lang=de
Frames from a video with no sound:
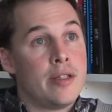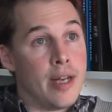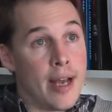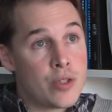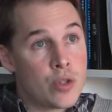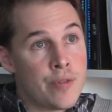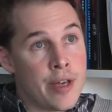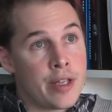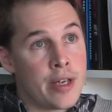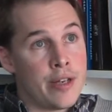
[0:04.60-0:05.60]
Die
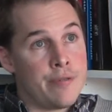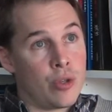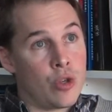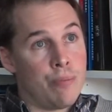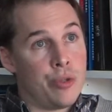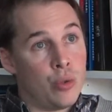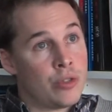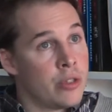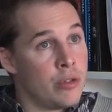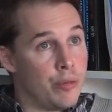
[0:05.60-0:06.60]
Leistungsfähigkeit von
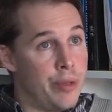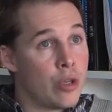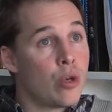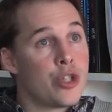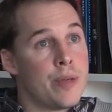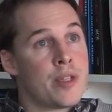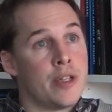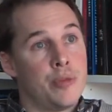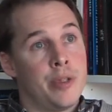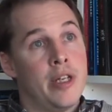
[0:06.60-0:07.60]
Computern und Mikrochips
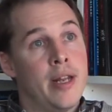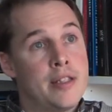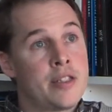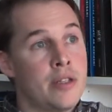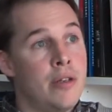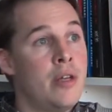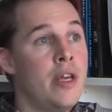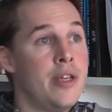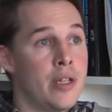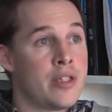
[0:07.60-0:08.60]
hat über die letzten
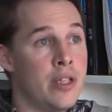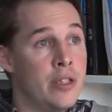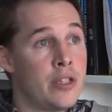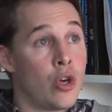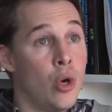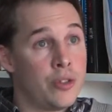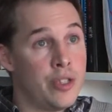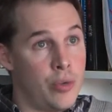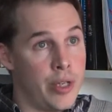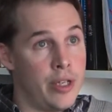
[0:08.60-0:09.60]
Jahrzehnte
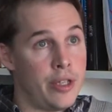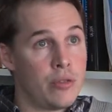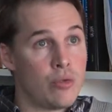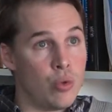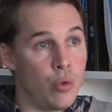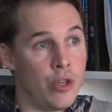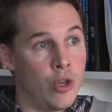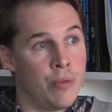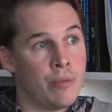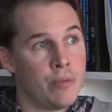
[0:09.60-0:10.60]
kontinuierlich
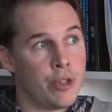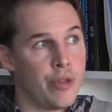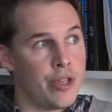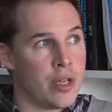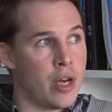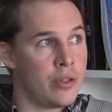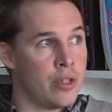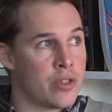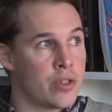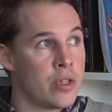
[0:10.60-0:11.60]
zugenommen. Ich würde sagen,
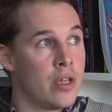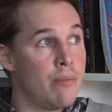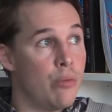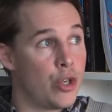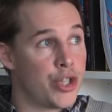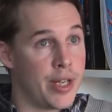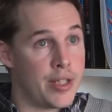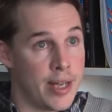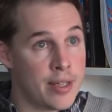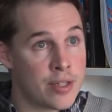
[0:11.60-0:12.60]
das Moore'sche
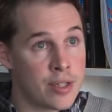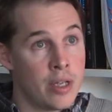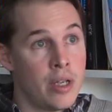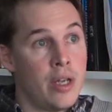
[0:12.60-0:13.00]
Gesetz